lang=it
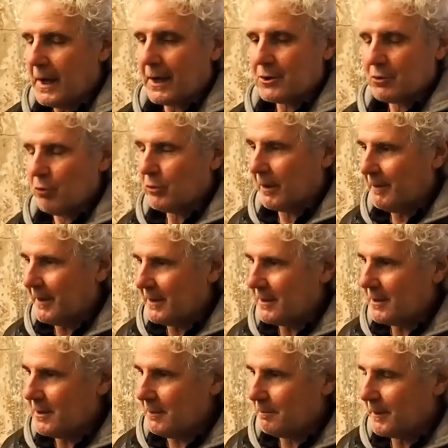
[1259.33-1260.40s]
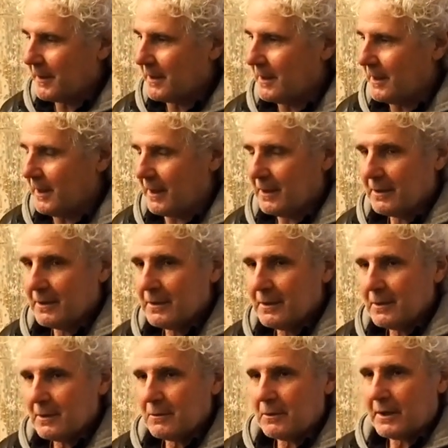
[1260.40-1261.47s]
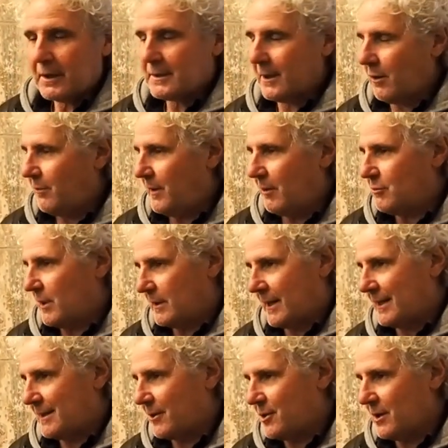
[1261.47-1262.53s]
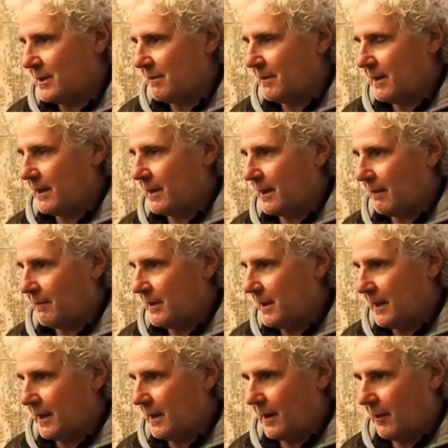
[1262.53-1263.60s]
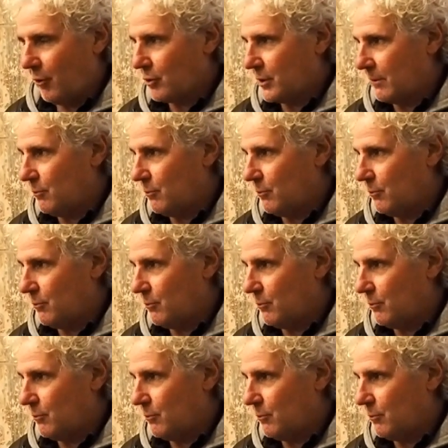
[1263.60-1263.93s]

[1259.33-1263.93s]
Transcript: Assolutamente sì, perché in Castello viene tanta gente a vedere, a vedere le nostre